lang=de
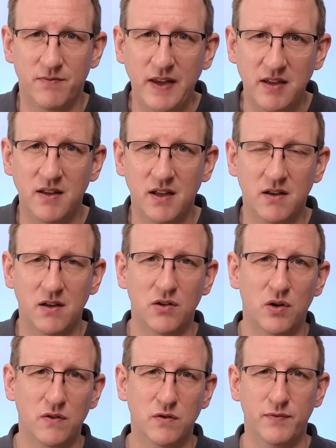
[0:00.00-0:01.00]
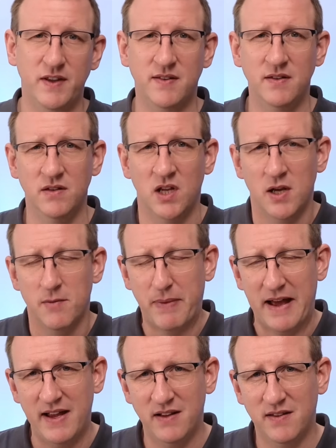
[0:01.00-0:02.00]
wichtig noch zu wissen?
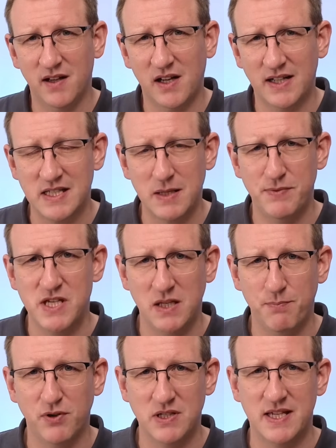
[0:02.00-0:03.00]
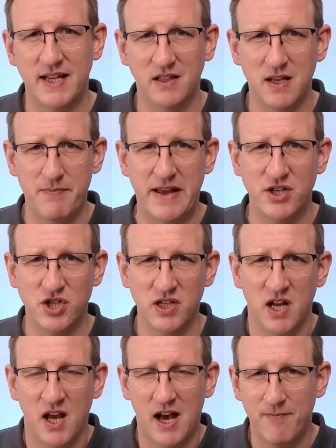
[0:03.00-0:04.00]
Bei circa 70 Prozent der Menschen
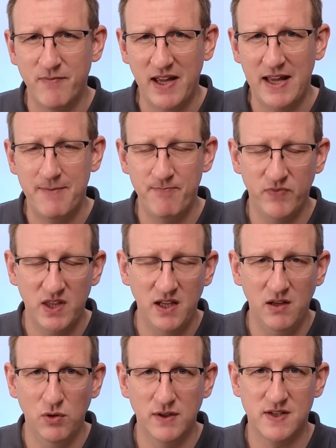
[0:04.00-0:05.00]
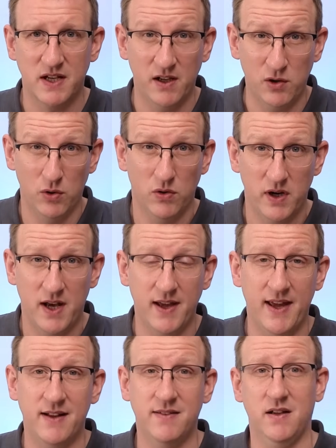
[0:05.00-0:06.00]
haben wir eben die Ursache koronare
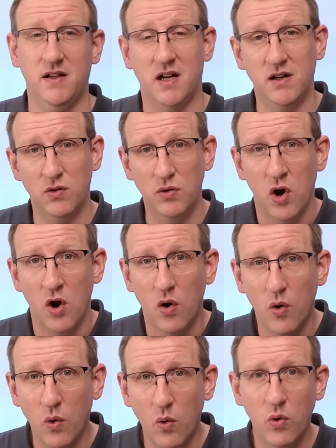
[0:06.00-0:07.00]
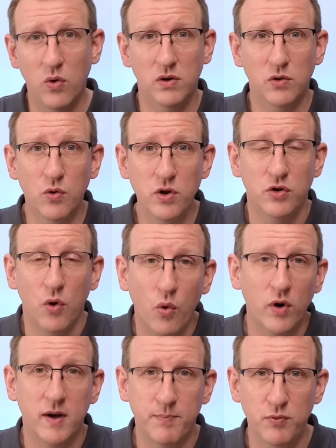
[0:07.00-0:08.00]
Herzerkrankung und
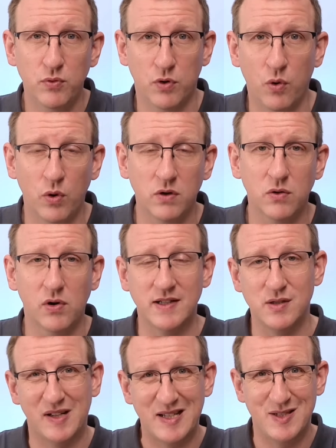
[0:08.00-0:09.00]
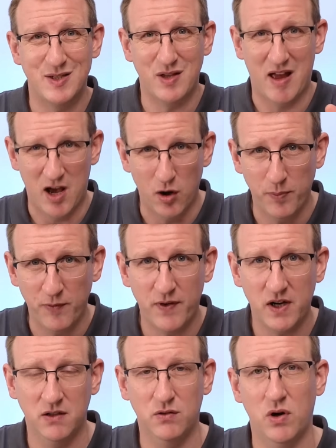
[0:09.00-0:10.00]
oder Bluthochdruck. Also das ist der
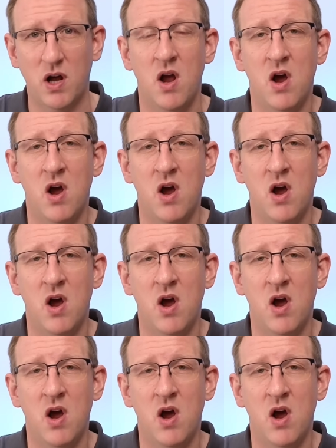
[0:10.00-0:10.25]
Hauptfaktor.